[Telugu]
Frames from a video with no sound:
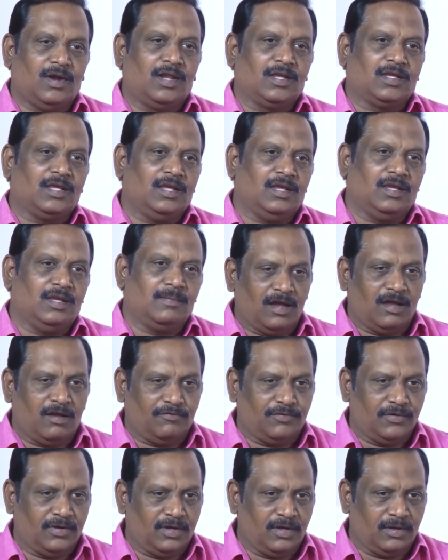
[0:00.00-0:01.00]
వాళ్ళకి
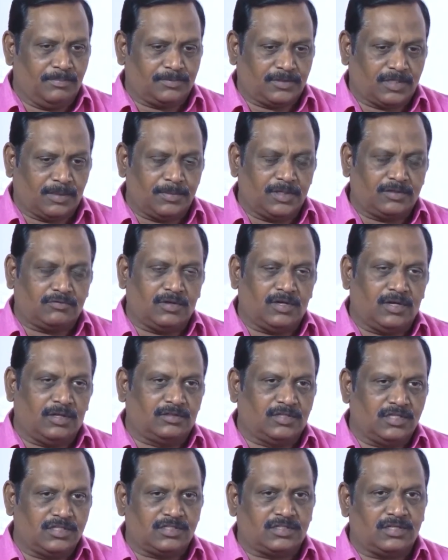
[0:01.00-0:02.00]
సభ్యత్వం
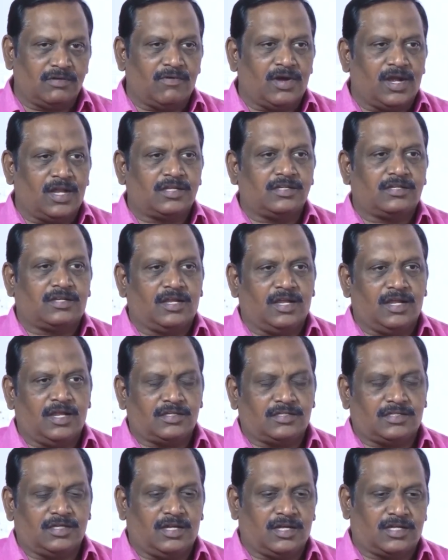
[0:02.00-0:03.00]
తీస్తే వాళ్ళకి
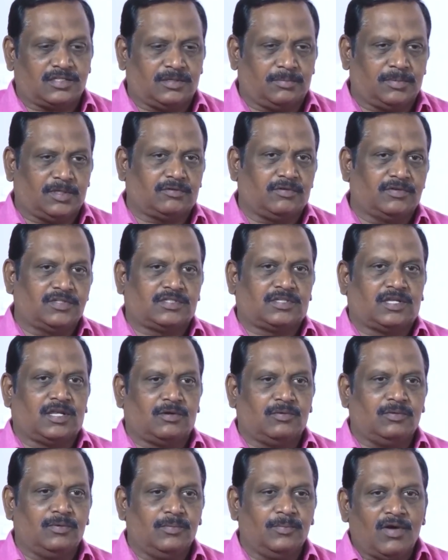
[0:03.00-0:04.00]
క్రియాశీలక సభ్యత్వం
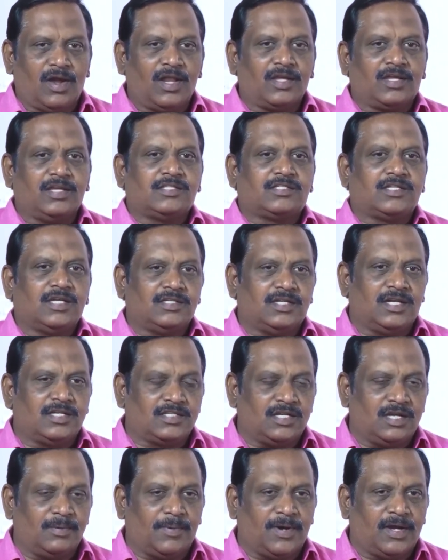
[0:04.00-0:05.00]
ఇస్తారు వాళ్ళకి ఇచ్చే
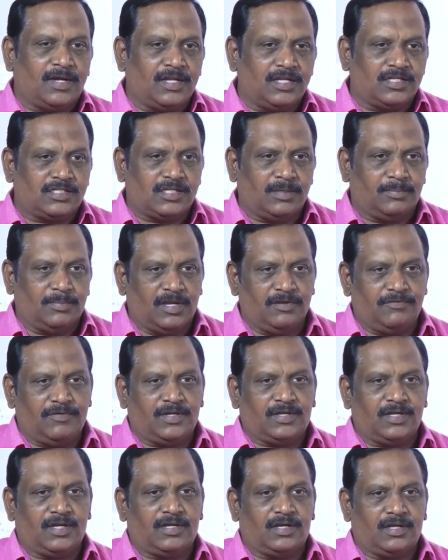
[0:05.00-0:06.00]
జనసేన పార్టీ పార్టీ ఇచ్చే
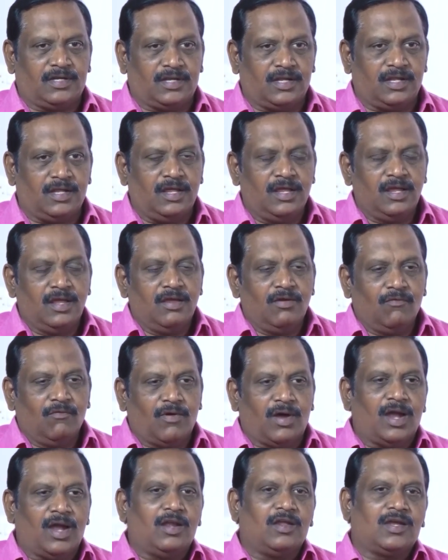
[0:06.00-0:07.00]
బెనిఫిట్ ఏంటంటే
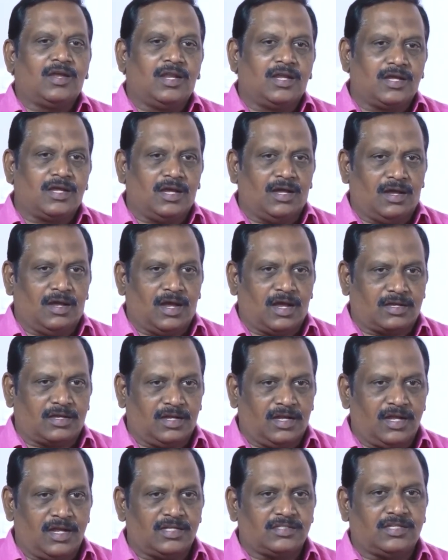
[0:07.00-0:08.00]
వాళ్ళు గనక ఆ
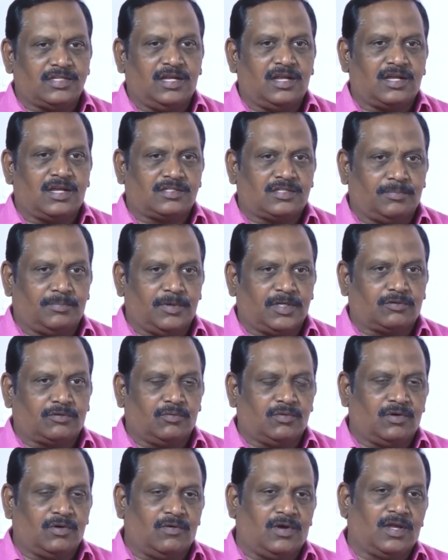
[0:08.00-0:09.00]
క్రియాశీలక సభ్యత్వం
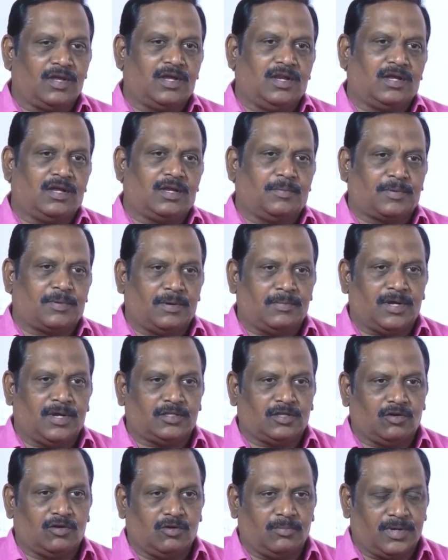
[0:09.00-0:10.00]
ఉన్న వాళ్ళు గనక
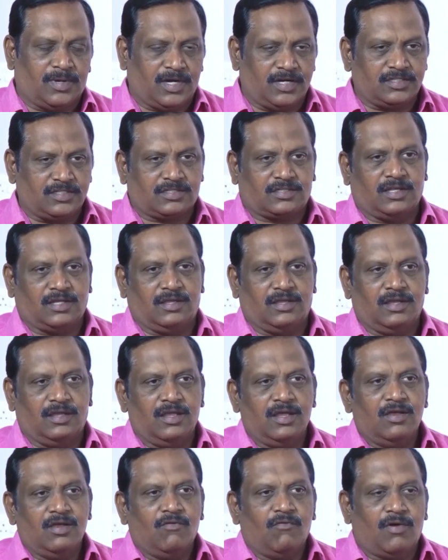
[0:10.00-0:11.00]
ప్రమాదంలో మరణిస్తే
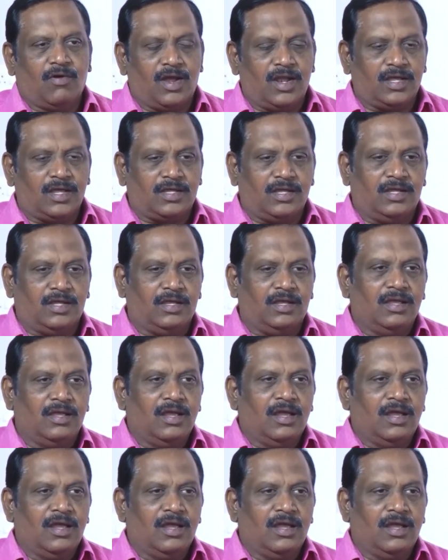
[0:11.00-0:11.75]
వాళ్ళకి